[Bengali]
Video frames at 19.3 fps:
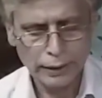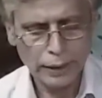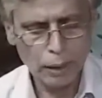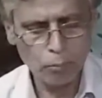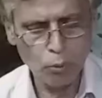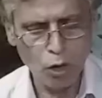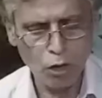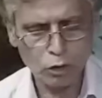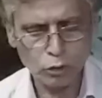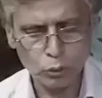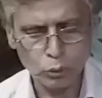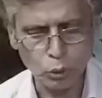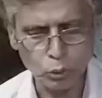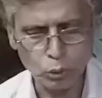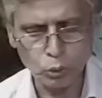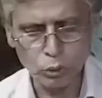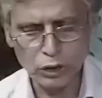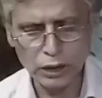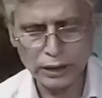এবং
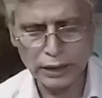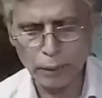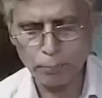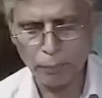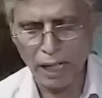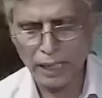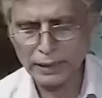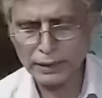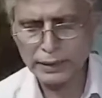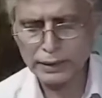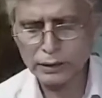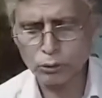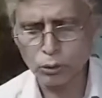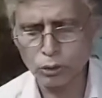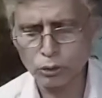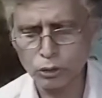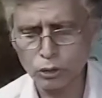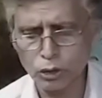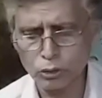চতুর্দিকে প্রাকৃতিক
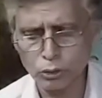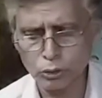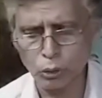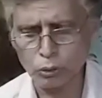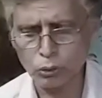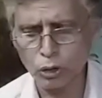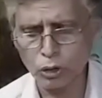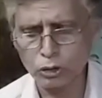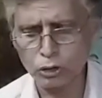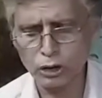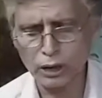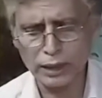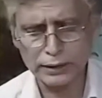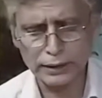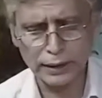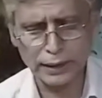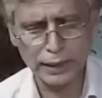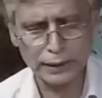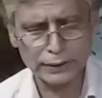সৌন্দর্য
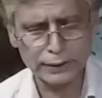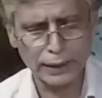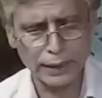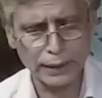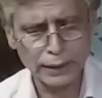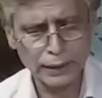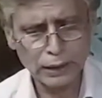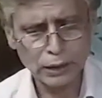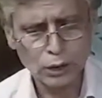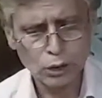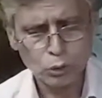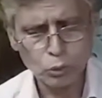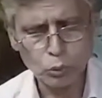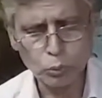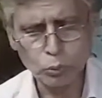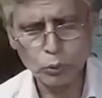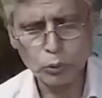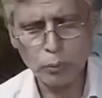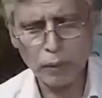দেখতে দেখতে
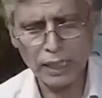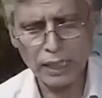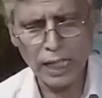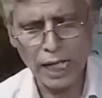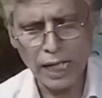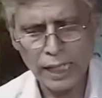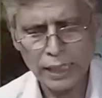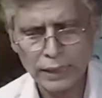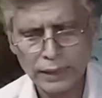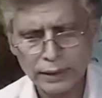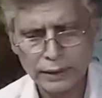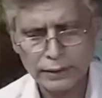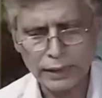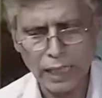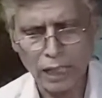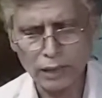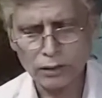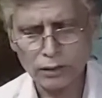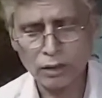দুপুরবেলা
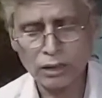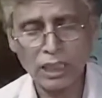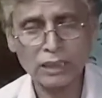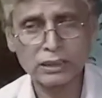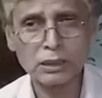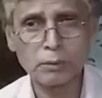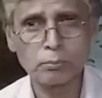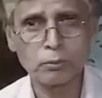ডাটনগঞ্জে